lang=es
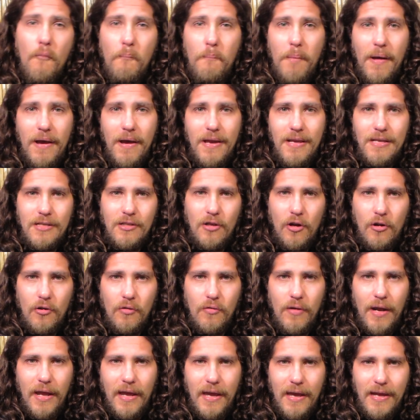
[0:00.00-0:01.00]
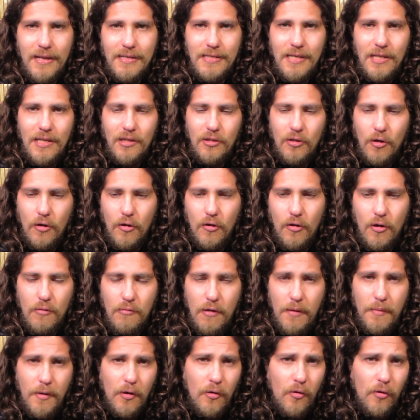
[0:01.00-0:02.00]
país con un ejército
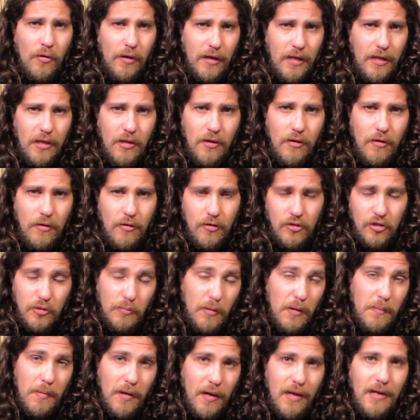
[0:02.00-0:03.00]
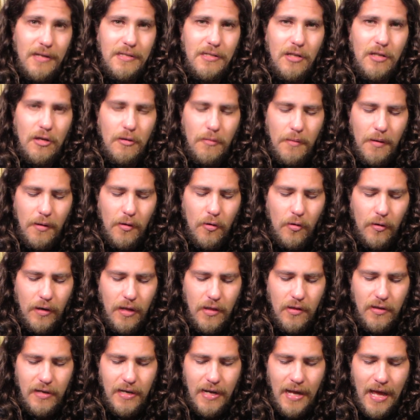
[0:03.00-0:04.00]
como había ocurrido, con su propio ejército como había
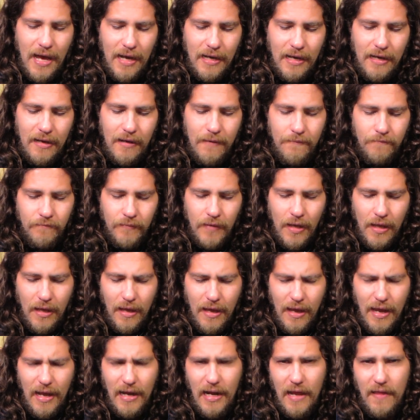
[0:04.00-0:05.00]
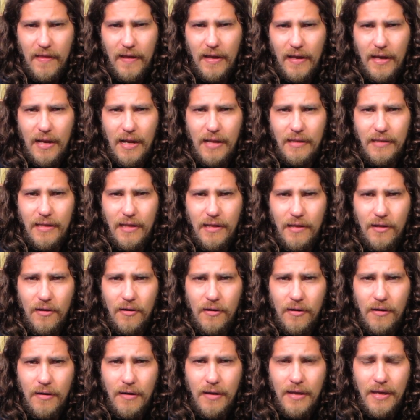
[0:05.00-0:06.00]
ocurrido en Irak en la década
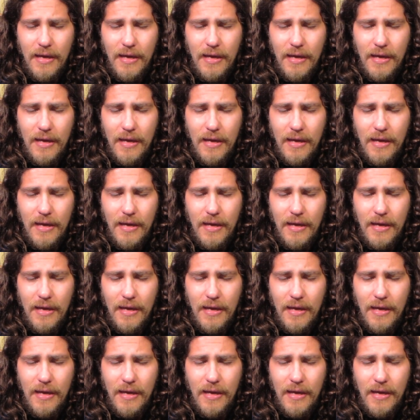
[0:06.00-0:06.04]
anterior.